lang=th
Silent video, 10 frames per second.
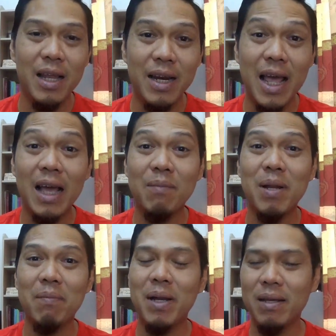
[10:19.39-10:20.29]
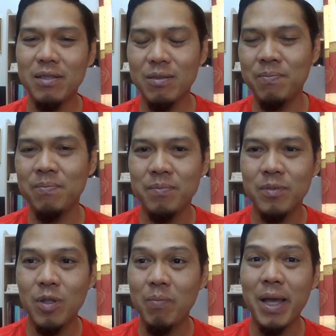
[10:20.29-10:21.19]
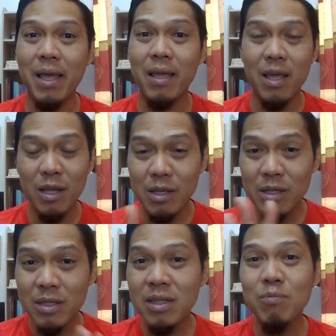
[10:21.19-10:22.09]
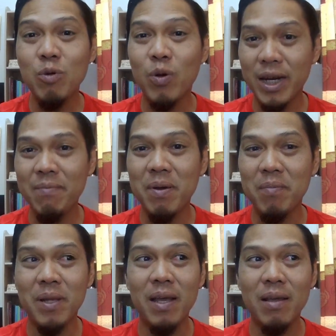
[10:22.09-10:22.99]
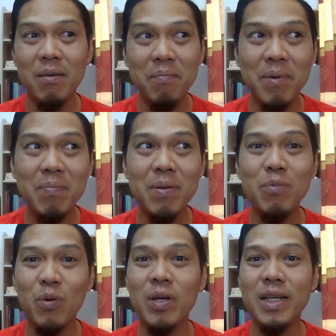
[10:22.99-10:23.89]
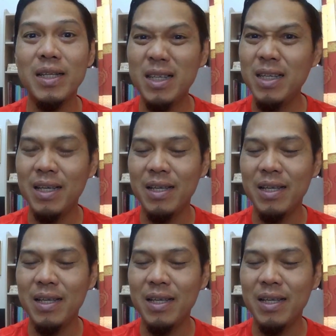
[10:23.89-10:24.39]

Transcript: หน้ากับหลังละ ต่อไปซึ่งบุคลิกแบบเนี้ยมันเป็นบุคลิกที่